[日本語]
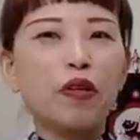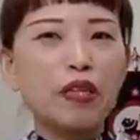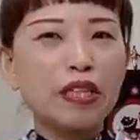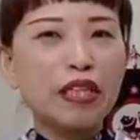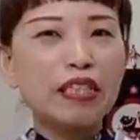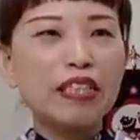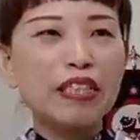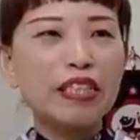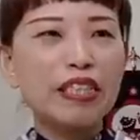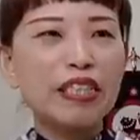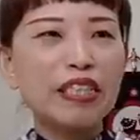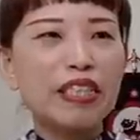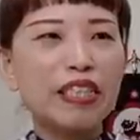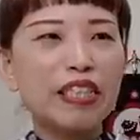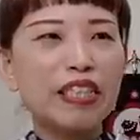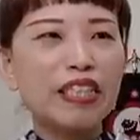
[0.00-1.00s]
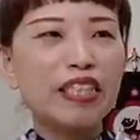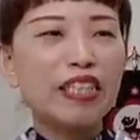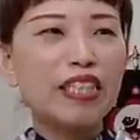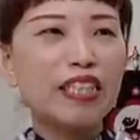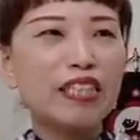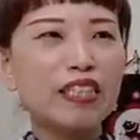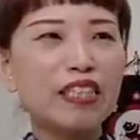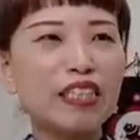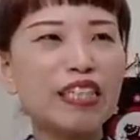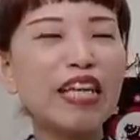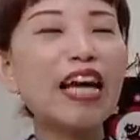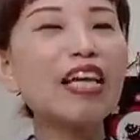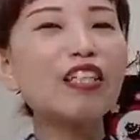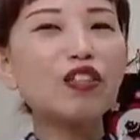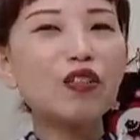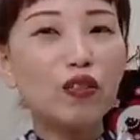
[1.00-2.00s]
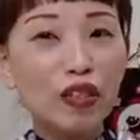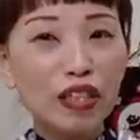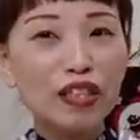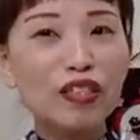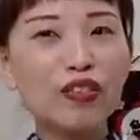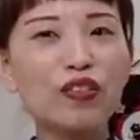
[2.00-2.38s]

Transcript: 私に内緒で